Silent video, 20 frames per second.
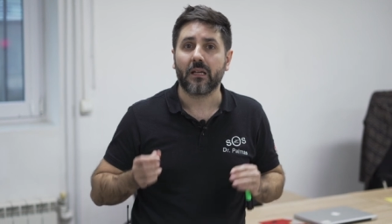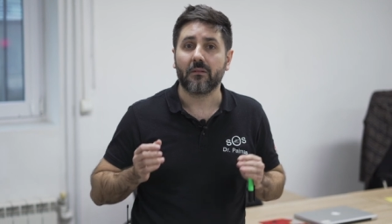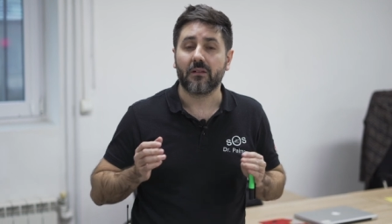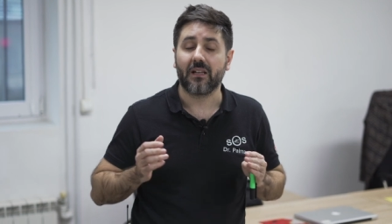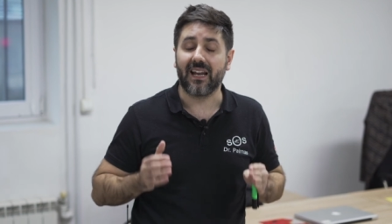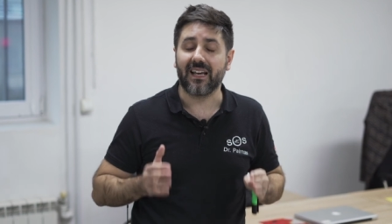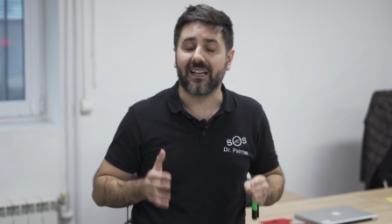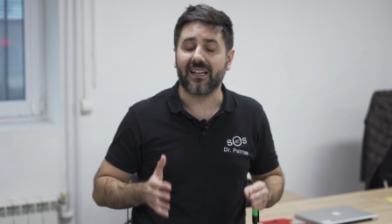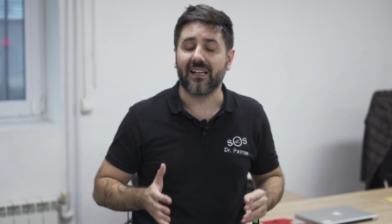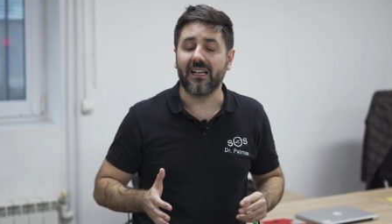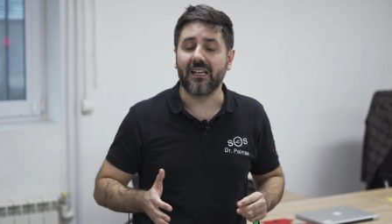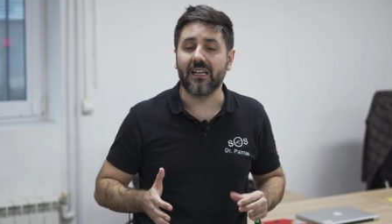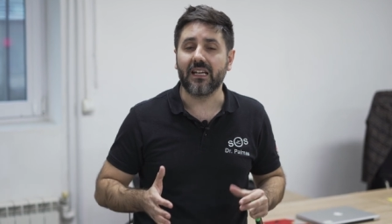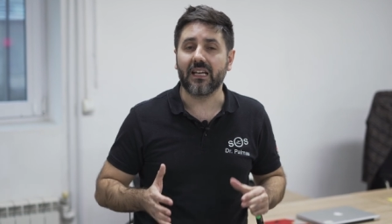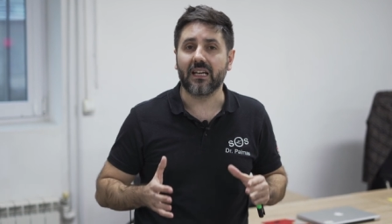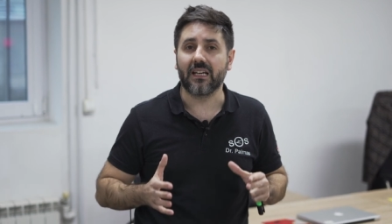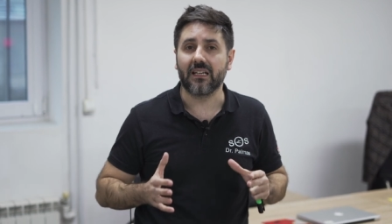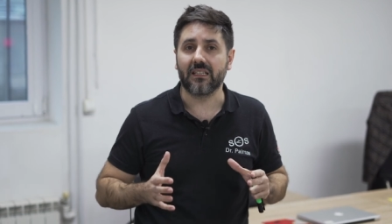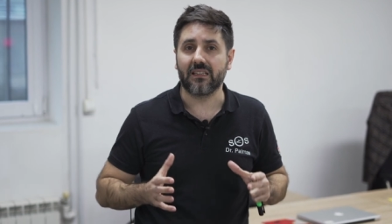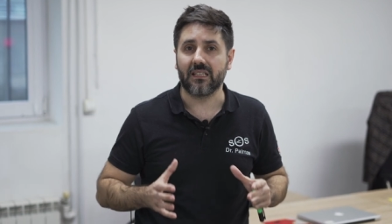Le
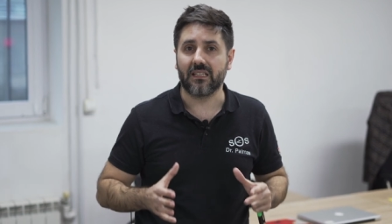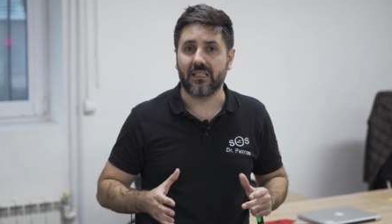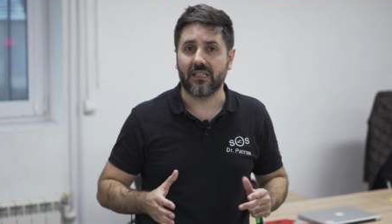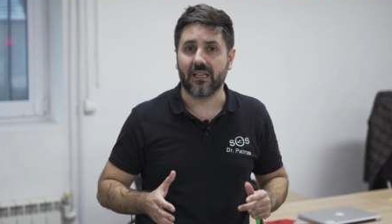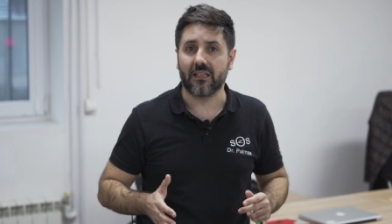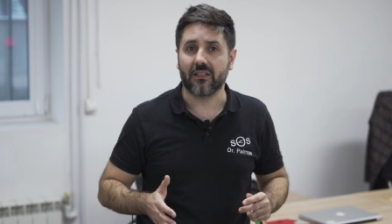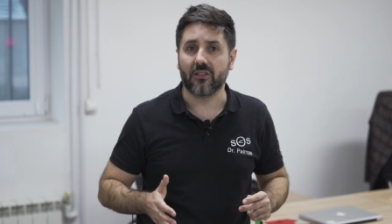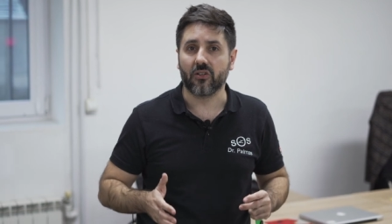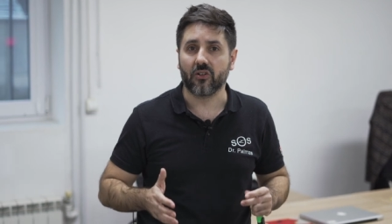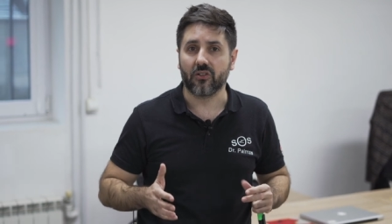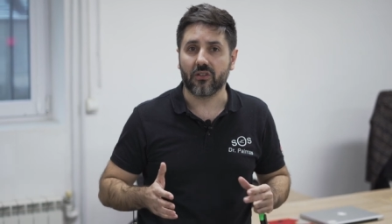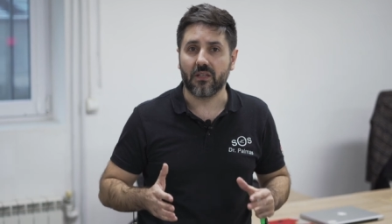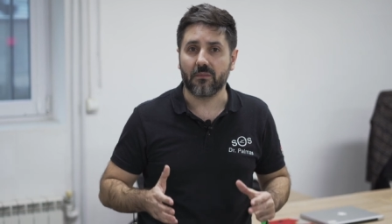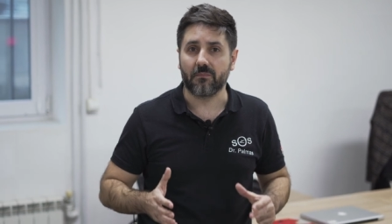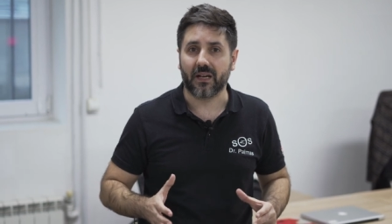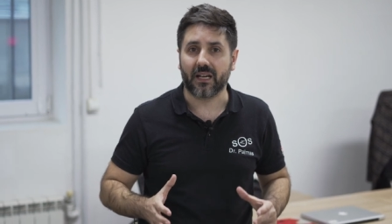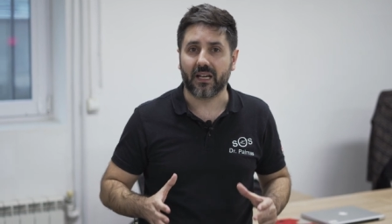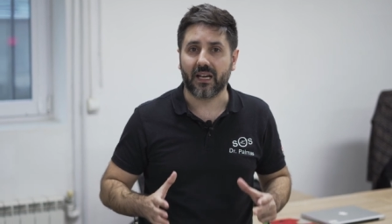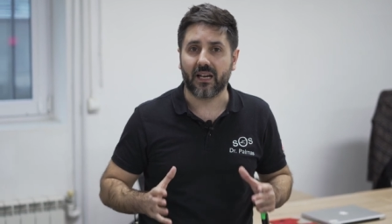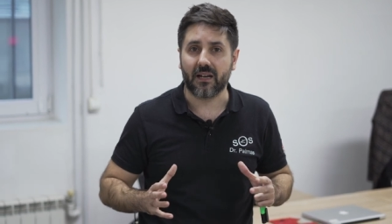cliniche ti chiedono di
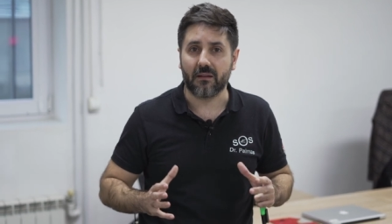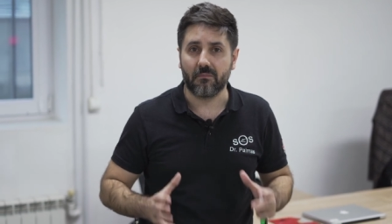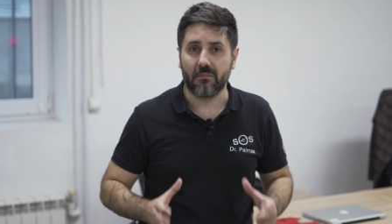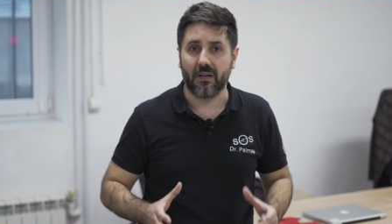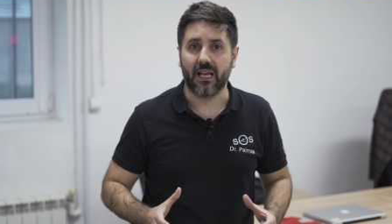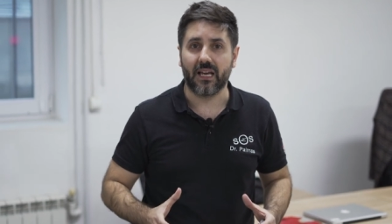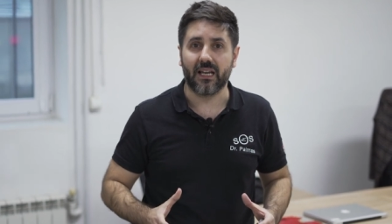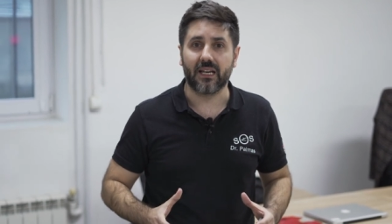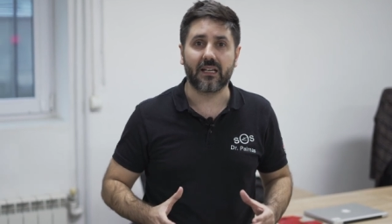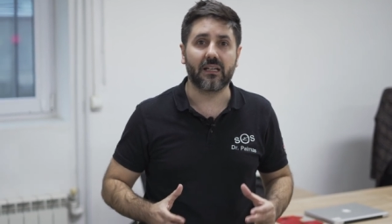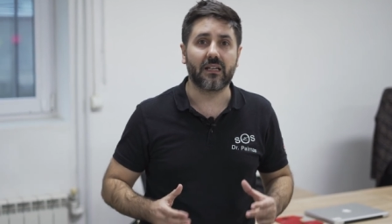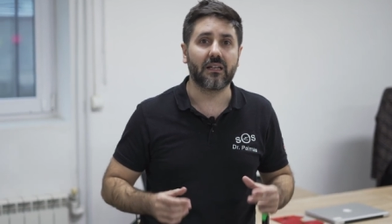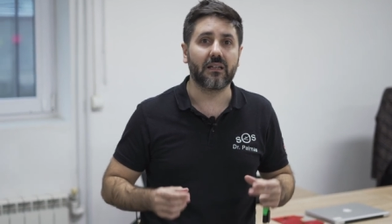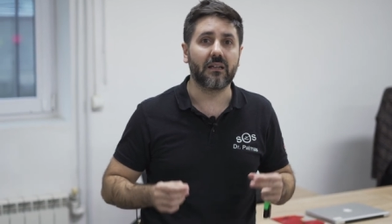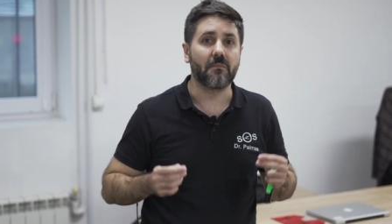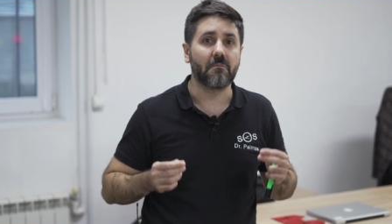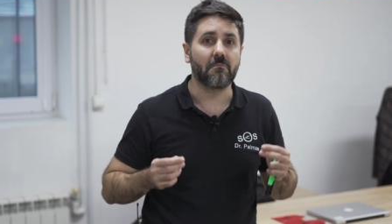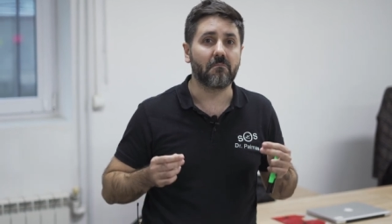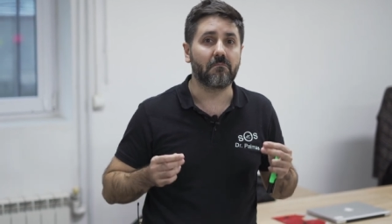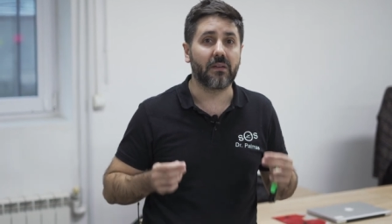pagare
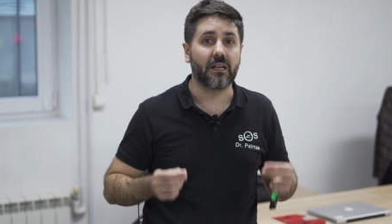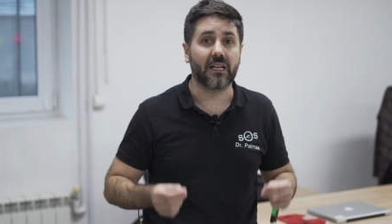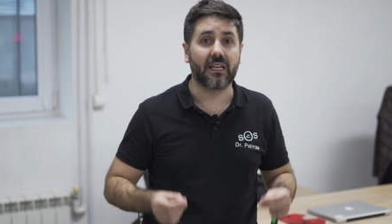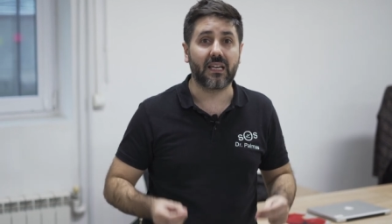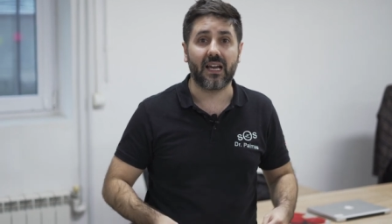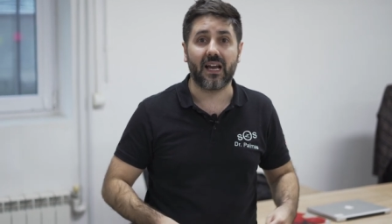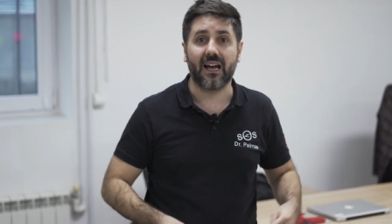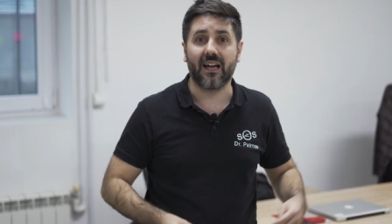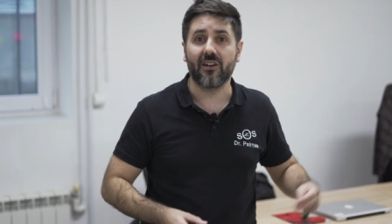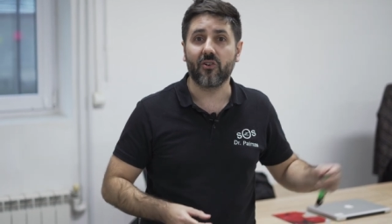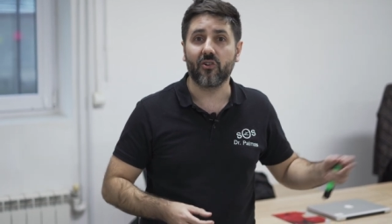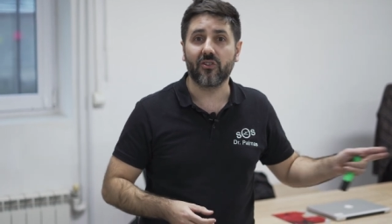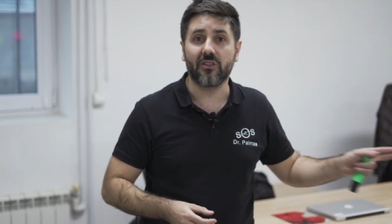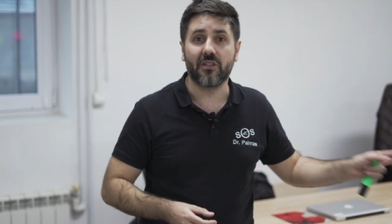Black perché hanno